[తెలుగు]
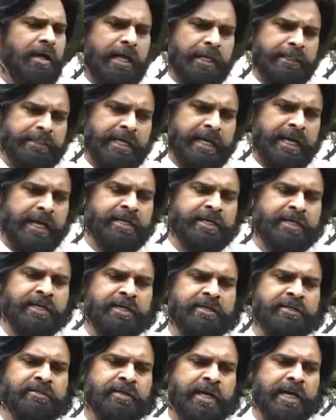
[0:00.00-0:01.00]
అది ఆయన
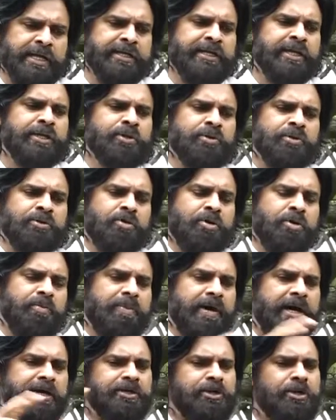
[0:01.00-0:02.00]
ఆయనకి ఏదో ఇంకొక
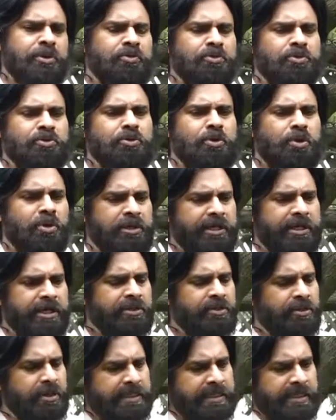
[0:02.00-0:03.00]
పార్టీ ఉందో
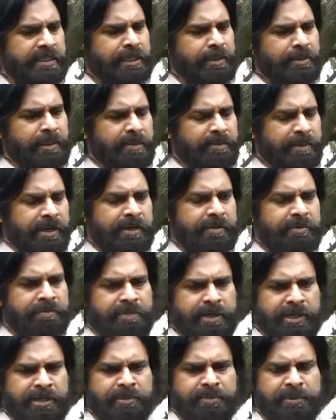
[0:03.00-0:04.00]
లేదో అవన్నీ మన పక్కన
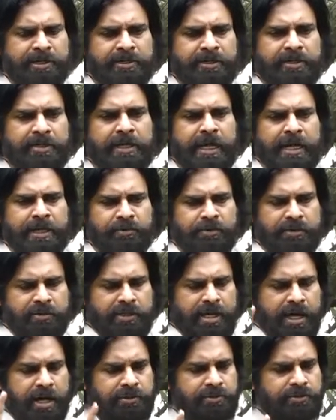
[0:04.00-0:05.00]
పక్కన పెట్టి ఆయన ఒక
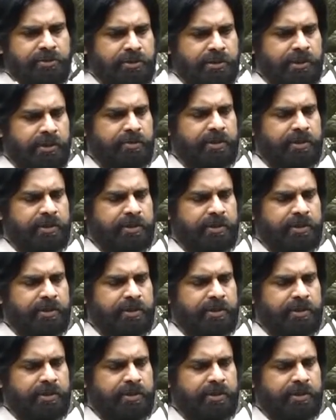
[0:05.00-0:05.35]
డాక్టర్గా